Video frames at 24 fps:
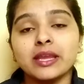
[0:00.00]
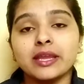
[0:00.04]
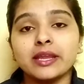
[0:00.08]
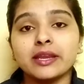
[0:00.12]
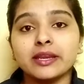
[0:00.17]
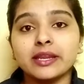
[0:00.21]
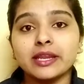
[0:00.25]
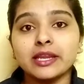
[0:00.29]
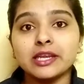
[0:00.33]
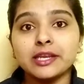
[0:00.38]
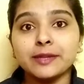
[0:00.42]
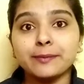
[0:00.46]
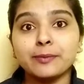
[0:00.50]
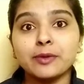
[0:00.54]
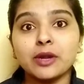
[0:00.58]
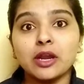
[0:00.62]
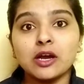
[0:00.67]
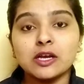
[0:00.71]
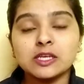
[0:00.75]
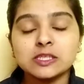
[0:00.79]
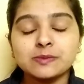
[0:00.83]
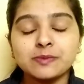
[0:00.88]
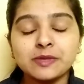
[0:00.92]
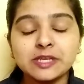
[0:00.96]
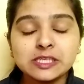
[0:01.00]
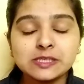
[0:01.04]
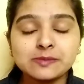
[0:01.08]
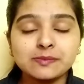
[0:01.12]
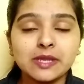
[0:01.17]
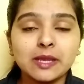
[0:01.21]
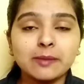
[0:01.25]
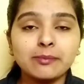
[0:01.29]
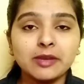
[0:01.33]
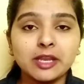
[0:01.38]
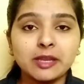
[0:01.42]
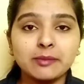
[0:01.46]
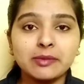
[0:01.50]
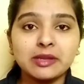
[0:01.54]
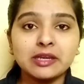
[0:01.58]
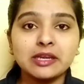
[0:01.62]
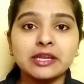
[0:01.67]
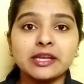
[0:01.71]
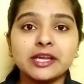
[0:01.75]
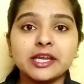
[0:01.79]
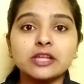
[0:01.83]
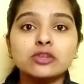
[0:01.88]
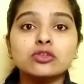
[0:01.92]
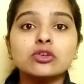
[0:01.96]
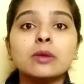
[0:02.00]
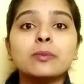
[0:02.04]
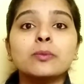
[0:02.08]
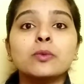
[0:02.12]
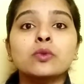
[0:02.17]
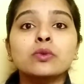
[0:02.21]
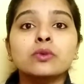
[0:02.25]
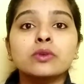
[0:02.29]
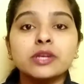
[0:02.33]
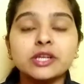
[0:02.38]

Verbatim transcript: इनके लिप ग्लॉस भी इसमें अवेलेबल है तो आप लोग